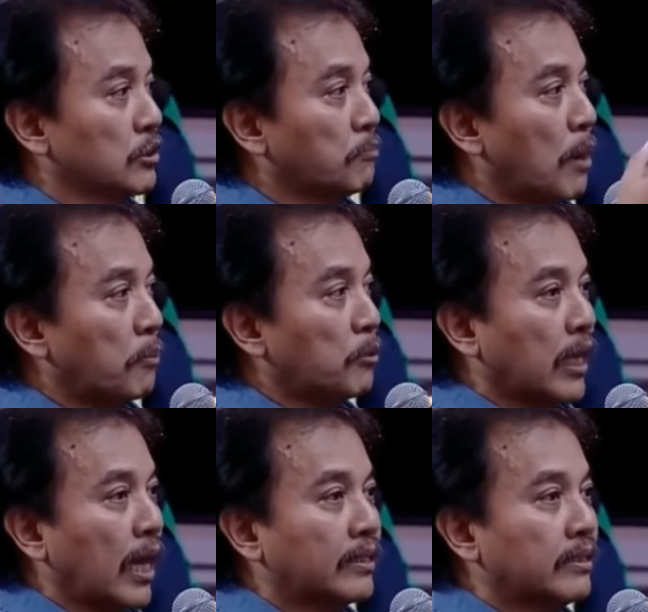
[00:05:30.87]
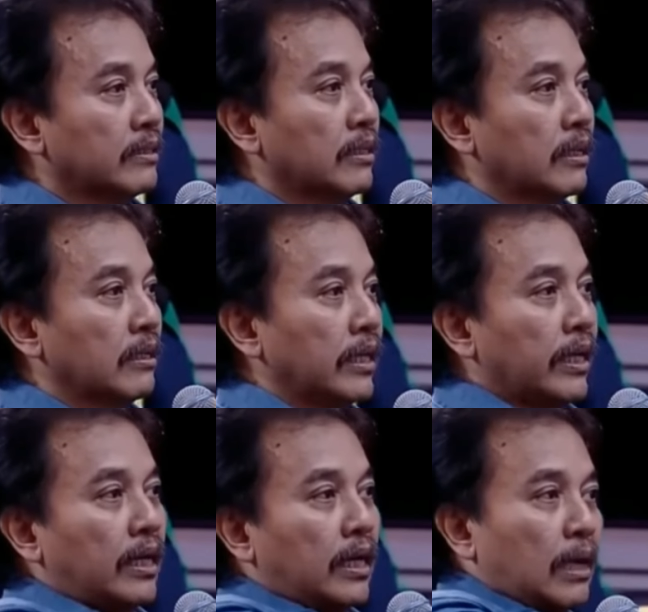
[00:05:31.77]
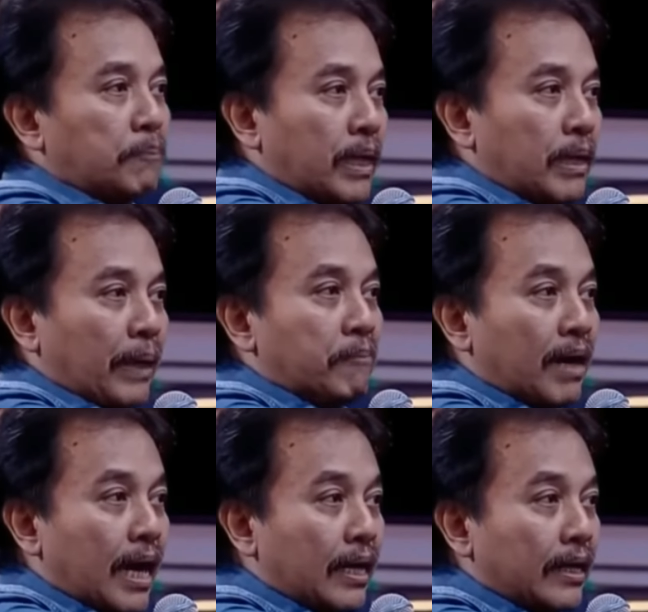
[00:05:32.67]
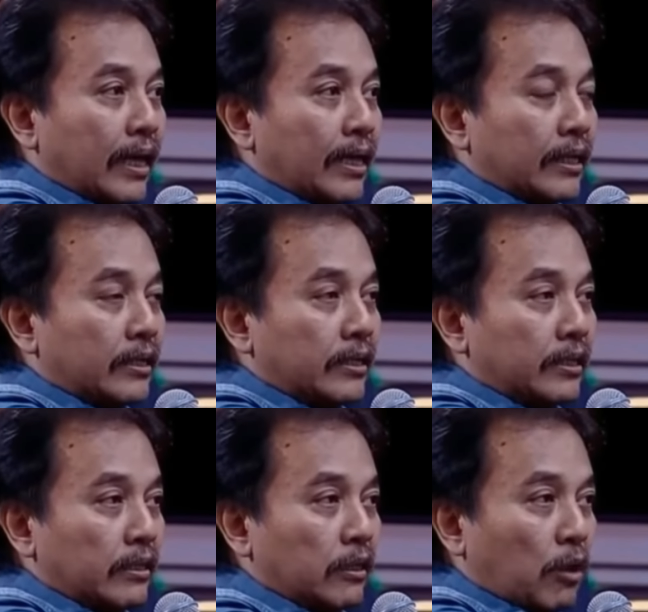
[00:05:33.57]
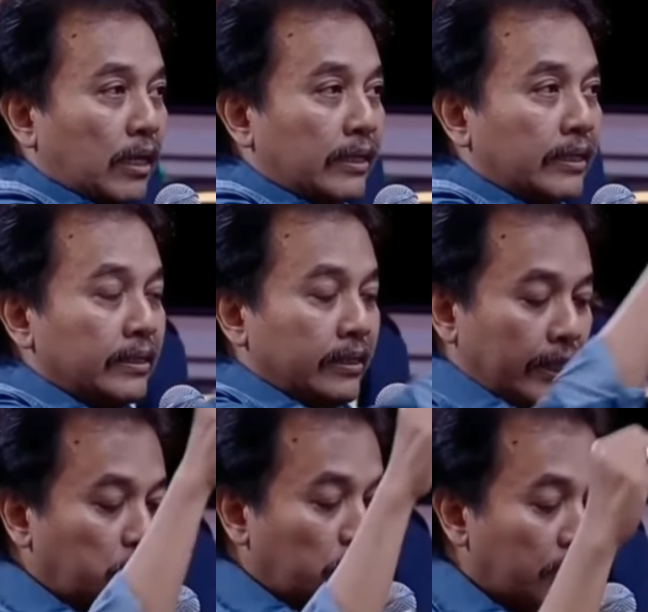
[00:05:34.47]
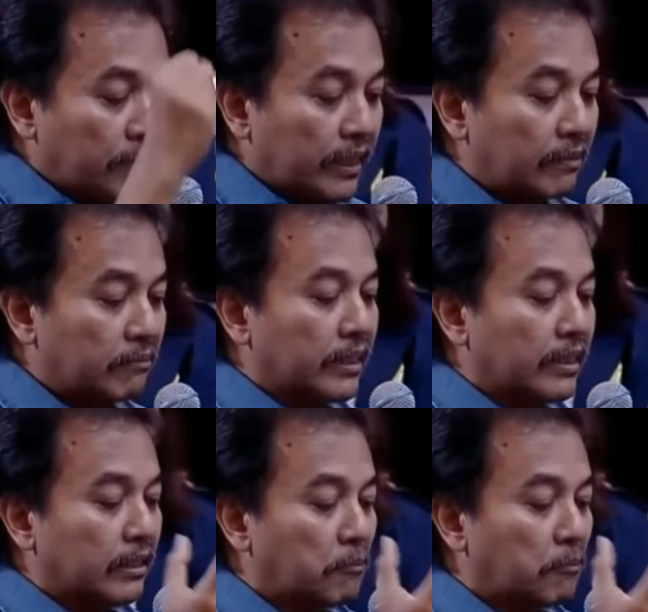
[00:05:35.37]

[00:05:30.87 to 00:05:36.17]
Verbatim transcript: Sebuah perusahaan apa PMA yang ada di luar negeri itu yang me, me,